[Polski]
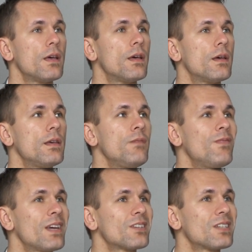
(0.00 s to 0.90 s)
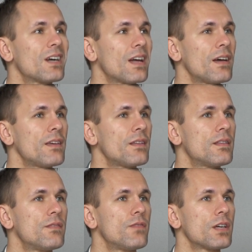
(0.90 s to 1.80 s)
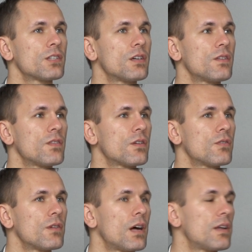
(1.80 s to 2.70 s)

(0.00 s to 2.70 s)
E, Im większy kraj, tym większe ryzyko,